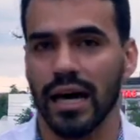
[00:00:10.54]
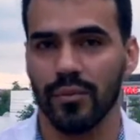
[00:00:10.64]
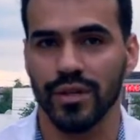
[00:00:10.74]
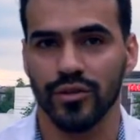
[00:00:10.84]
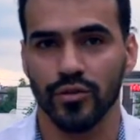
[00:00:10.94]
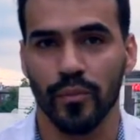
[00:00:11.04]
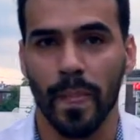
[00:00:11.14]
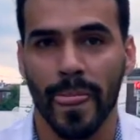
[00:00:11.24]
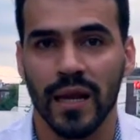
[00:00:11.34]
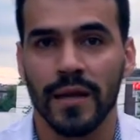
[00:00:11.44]
Avenue.
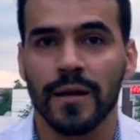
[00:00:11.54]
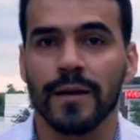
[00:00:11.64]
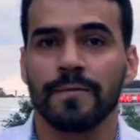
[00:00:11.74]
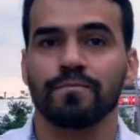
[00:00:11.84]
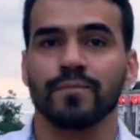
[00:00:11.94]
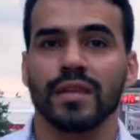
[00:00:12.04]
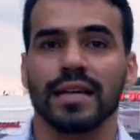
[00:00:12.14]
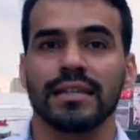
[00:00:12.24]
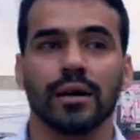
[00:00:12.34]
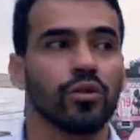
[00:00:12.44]

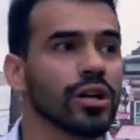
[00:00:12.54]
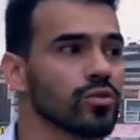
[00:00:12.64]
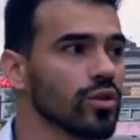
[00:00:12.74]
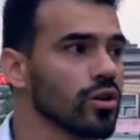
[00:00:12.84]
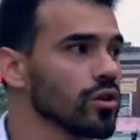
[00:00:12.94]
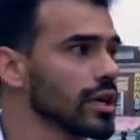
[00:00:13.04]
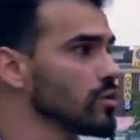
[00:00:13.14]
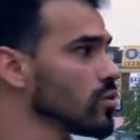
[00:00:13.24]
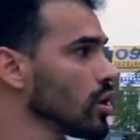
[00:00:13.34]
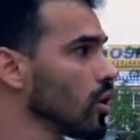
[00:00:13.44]
Estamos en uno,
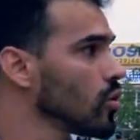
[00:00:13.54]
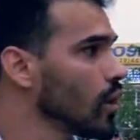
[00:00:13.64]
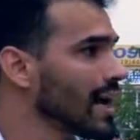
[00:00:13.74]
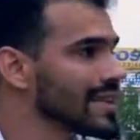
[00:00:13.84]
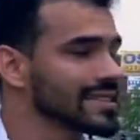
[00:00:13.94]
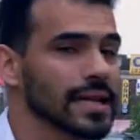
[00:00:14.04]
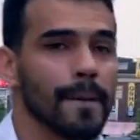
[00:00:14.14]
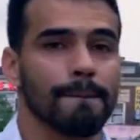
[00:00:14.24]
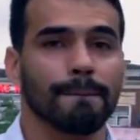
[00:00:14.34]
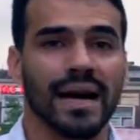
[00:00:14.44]
en uno de los lugares
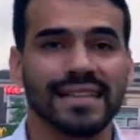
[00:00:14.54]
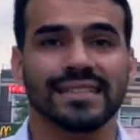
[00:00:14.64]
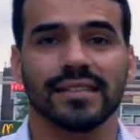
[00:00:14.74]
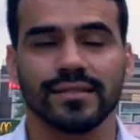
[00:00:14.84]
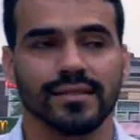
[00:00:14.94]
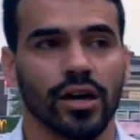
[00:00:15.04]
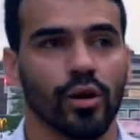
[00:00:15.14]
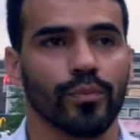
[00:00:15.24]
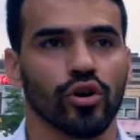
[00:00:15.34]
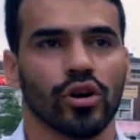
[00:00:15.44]
más
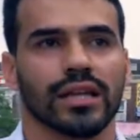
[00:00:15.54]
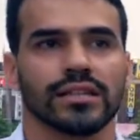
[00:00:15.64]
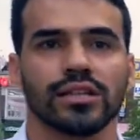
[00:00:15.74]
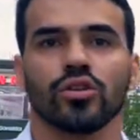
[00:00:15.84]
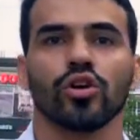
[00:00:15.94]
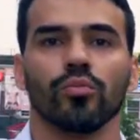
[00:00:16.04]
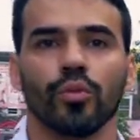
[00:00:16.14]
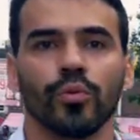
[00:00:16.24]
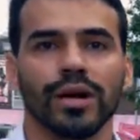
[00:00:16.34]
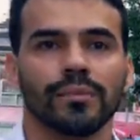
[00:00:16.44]
transitados por los latinos,
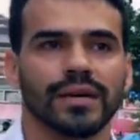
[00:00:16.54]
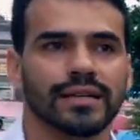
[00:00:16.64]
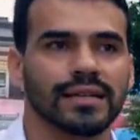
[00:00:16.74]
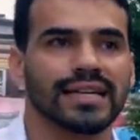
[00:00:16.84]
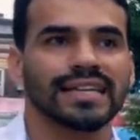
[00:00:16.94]
como pueden ver,